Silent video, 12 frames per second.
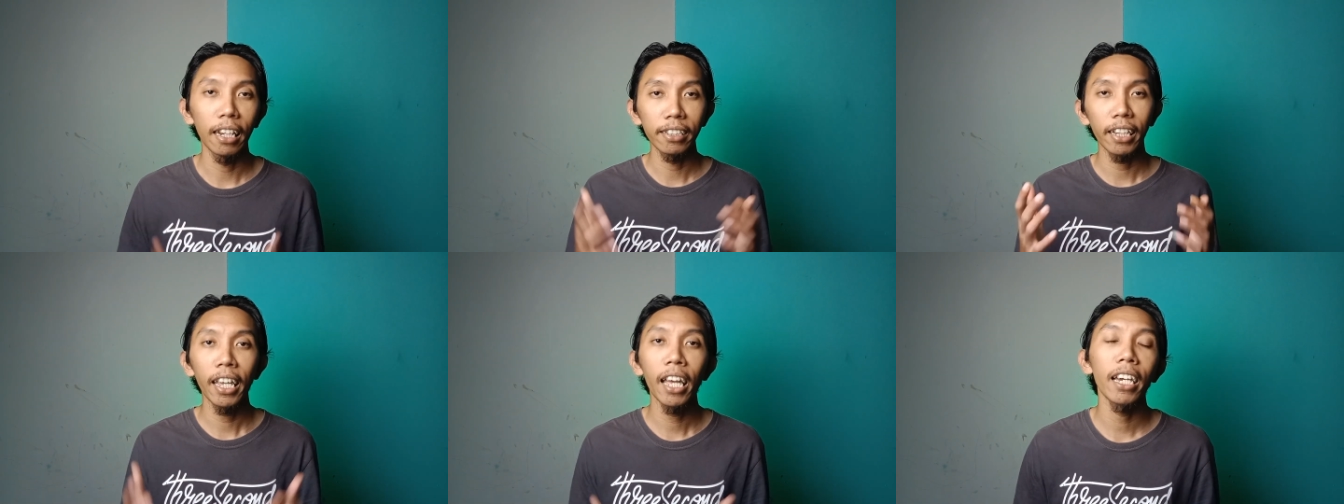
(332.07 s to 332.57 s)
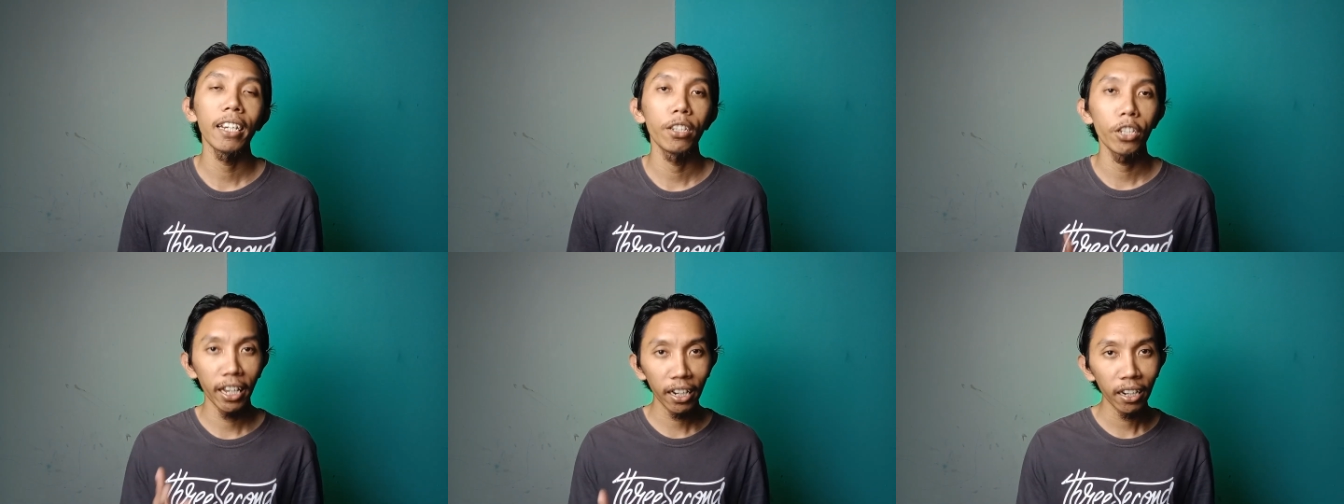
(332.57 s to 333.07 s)
Dan saya akan
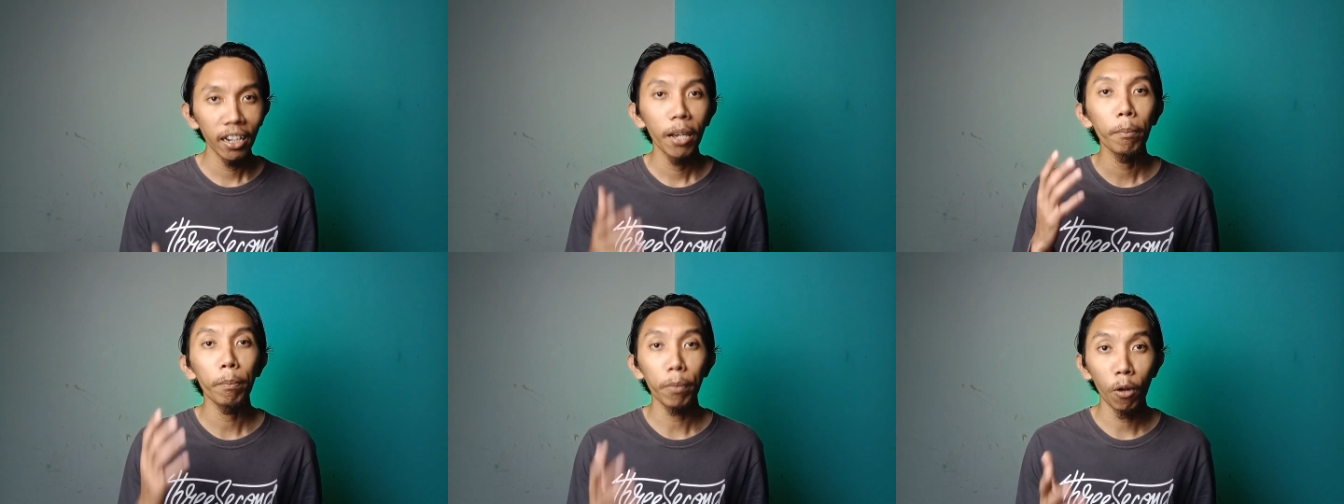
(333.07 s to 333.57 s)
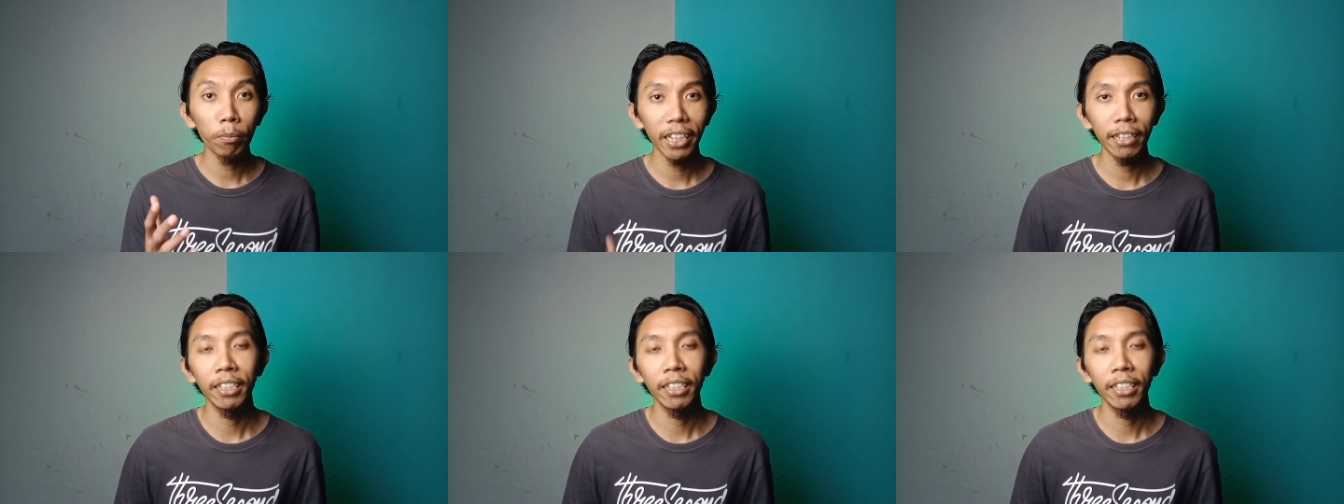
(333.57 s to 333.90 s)
share prompt